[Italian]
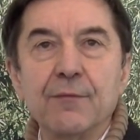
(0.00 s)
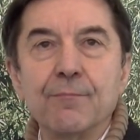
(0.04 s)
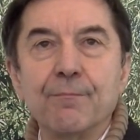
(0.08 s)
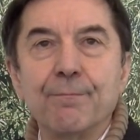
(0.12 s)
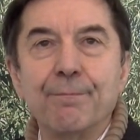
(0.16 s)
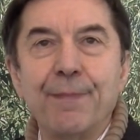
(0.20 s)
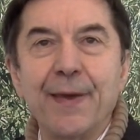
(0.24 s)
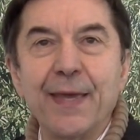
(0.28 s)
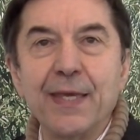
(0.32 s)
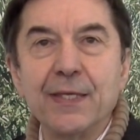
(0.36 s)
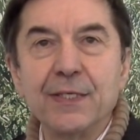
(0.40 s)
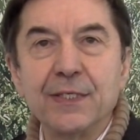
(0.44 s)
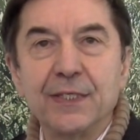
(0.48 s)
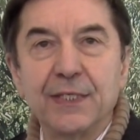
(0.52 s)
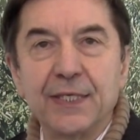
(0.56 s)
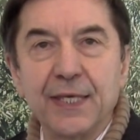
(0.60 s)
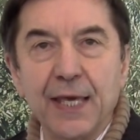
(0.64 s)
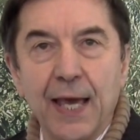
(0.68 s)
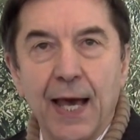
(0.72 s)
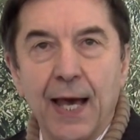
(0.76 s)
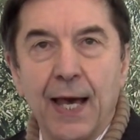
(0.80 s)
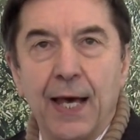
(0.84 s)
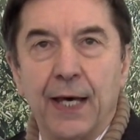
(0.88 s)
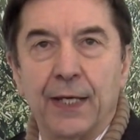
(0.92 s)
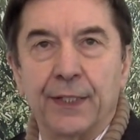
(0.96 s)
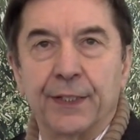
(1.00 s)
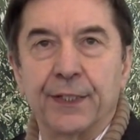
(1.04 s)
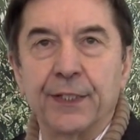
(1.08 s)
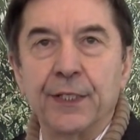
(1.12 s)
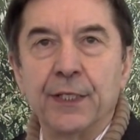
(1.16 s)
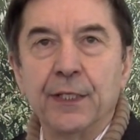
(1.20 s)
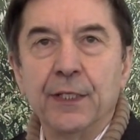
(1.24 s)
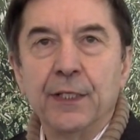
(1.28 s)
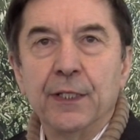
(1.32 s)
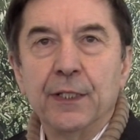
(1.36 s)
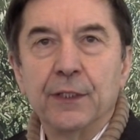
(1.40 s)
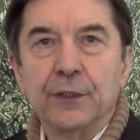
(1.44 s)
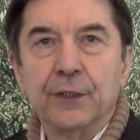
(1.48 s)
ben chiari
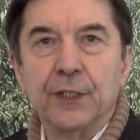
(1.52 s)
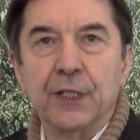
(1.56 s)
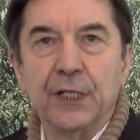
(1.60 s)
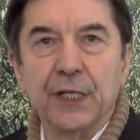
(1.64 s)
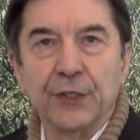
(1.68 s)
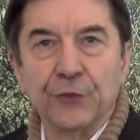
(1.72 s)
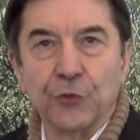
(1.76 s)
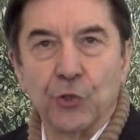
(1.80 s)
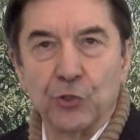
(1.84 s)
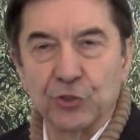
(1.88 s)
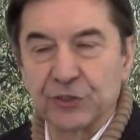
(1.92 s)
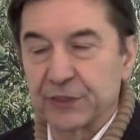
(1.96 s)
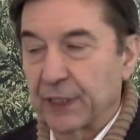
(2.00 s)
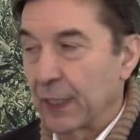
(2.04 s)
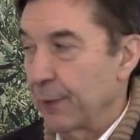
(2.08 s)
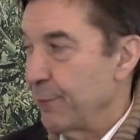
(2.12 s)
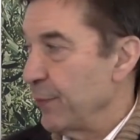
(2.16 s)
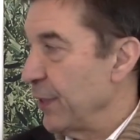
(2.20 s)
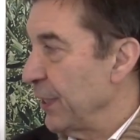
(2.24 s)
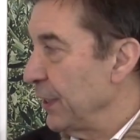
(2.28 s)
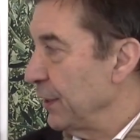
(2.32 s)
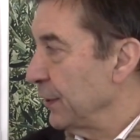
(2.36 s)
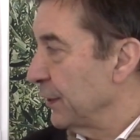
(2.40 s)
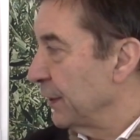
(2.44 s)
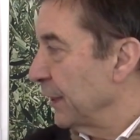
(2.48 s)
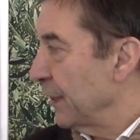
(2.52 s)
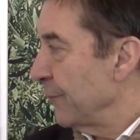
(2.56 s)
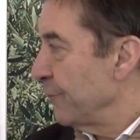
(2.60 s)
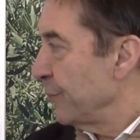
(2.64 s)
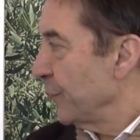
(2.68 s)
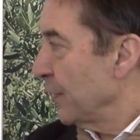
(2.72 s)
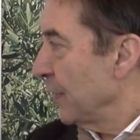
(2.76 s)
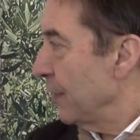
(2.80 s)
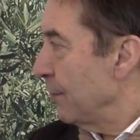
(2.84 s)
nella nostra mente,